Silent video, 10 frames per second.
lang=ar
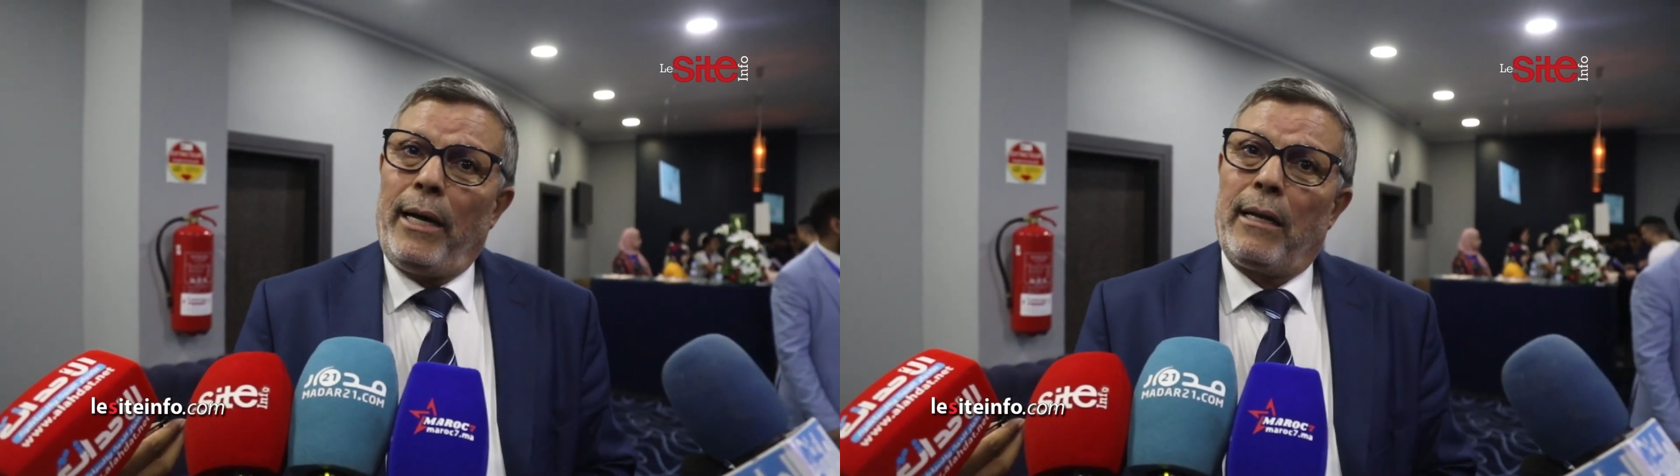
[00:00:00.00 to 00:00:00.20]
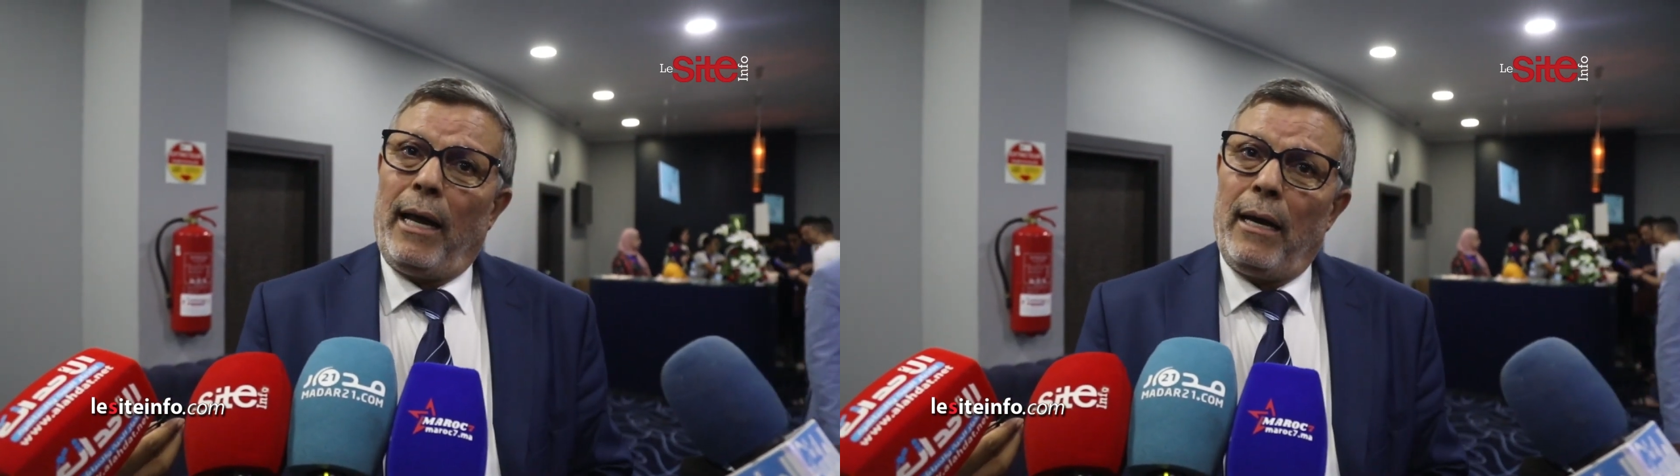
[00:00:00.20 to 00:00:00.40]

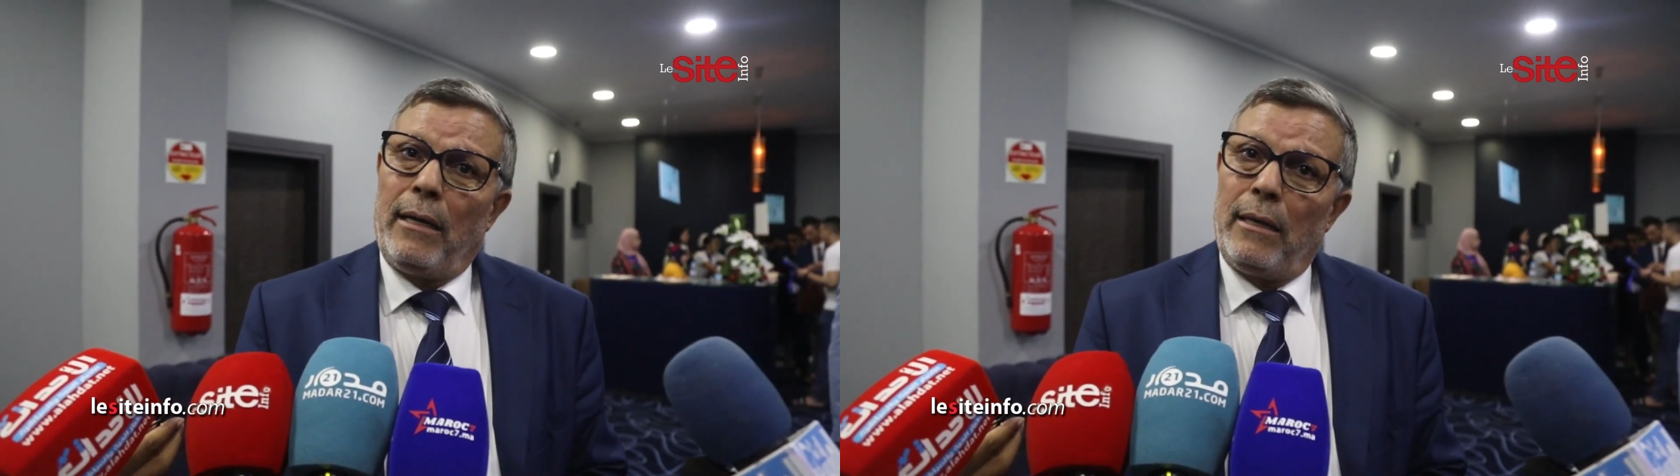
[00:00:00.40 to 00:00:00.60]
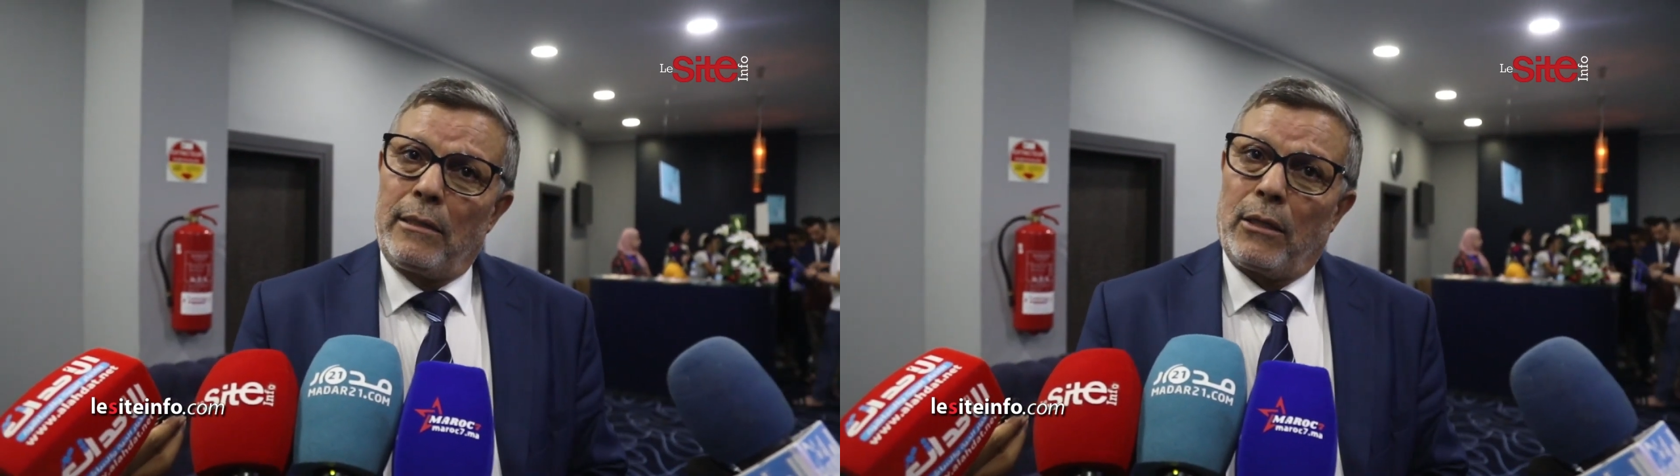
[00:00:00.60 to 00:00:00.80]
واحد
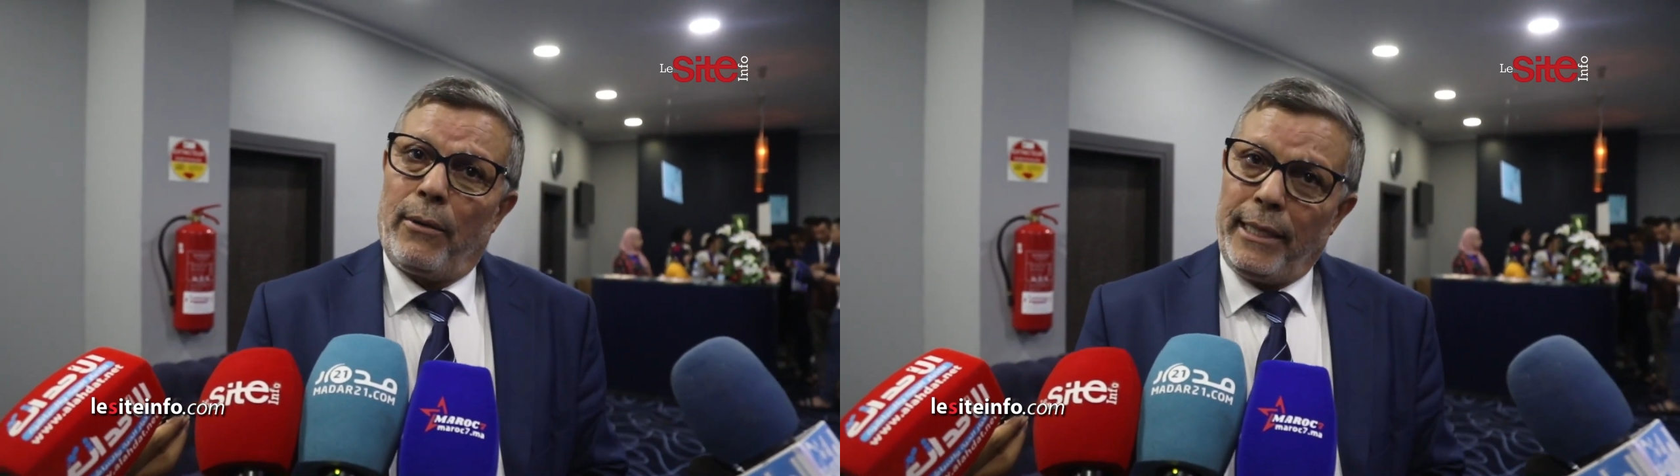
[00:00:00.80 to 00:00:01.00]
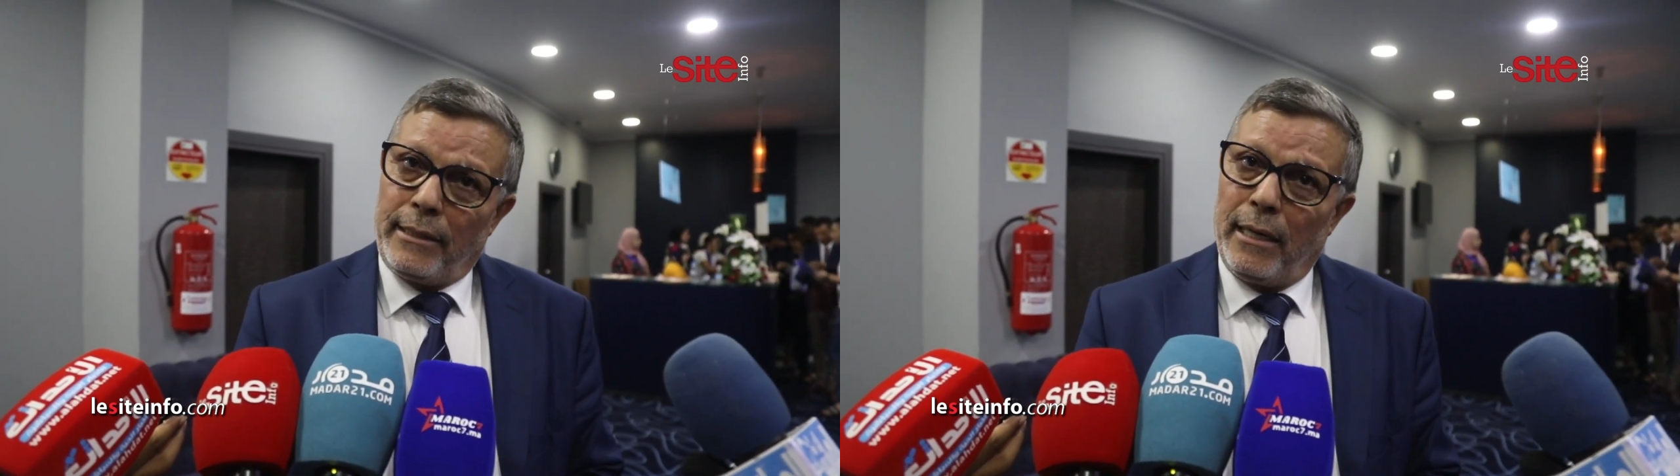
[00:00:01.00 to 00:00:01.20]

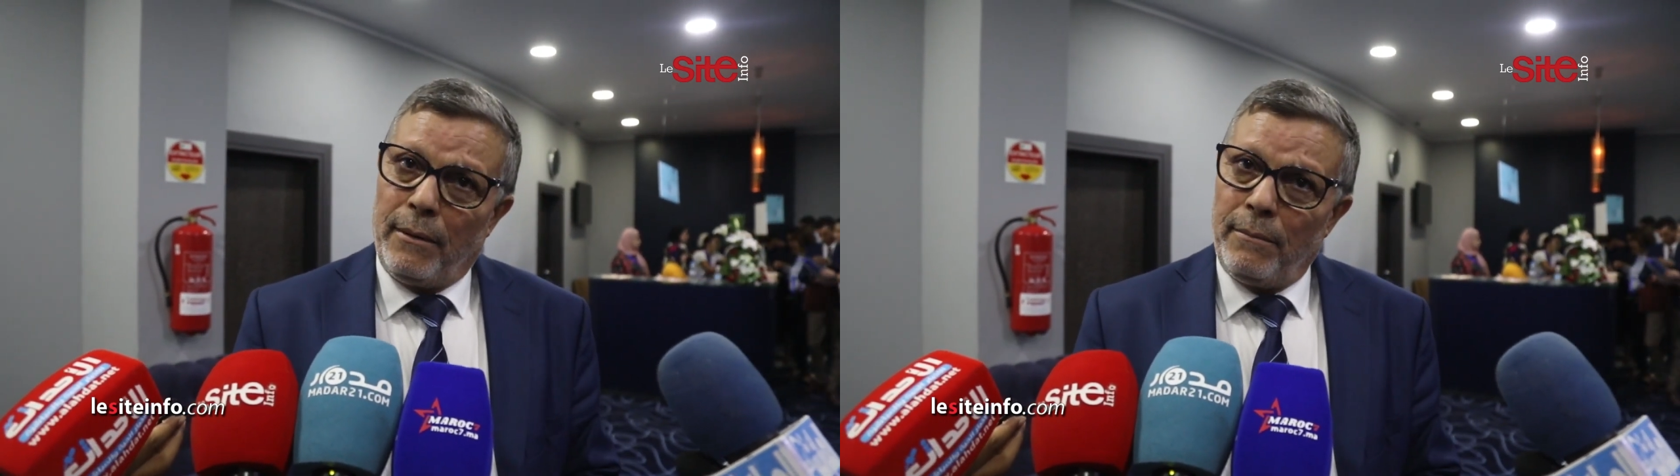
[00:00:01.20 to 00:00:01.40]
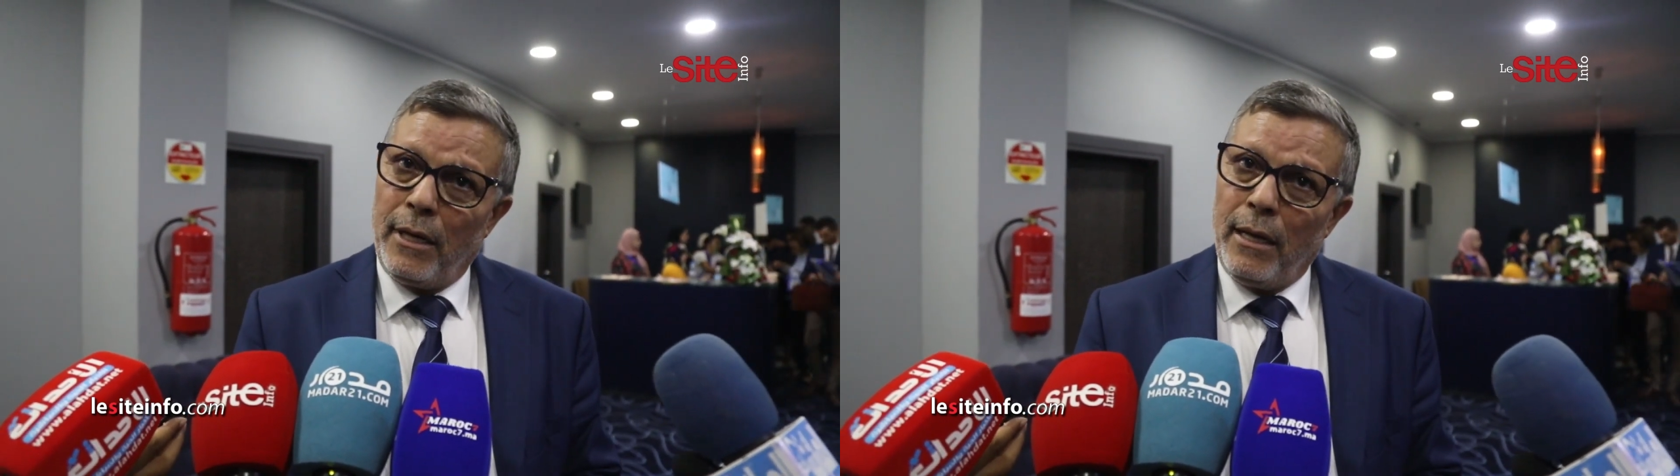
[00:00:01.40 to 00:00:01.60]
الجوارح
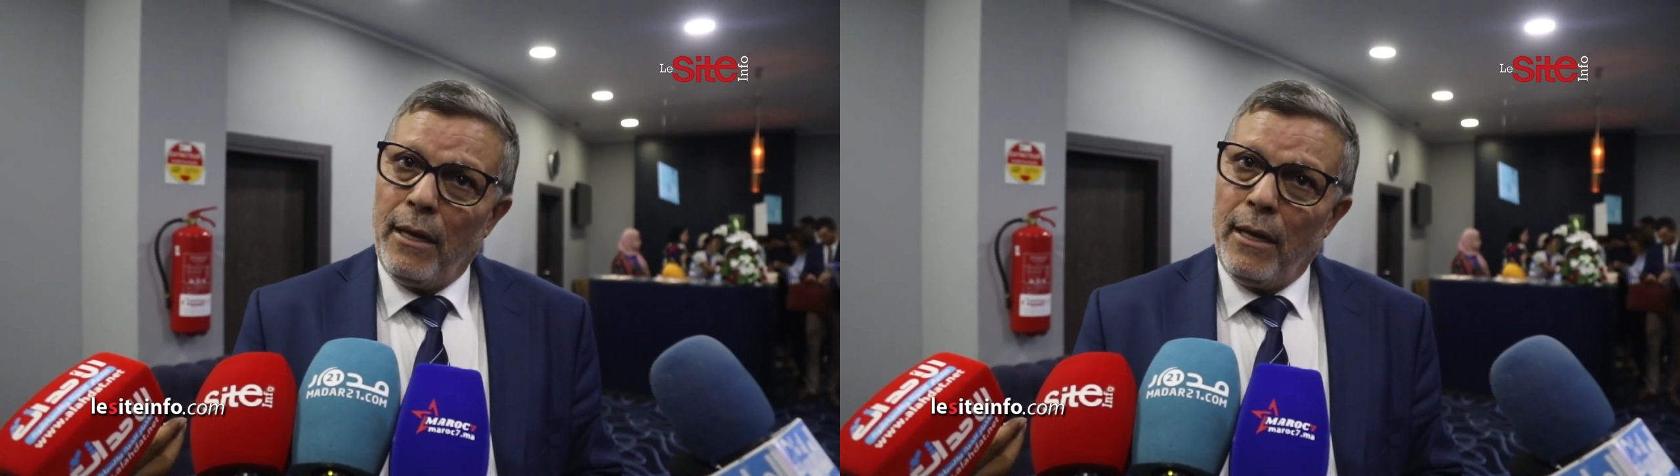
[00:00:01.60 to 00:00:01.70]
ديالهم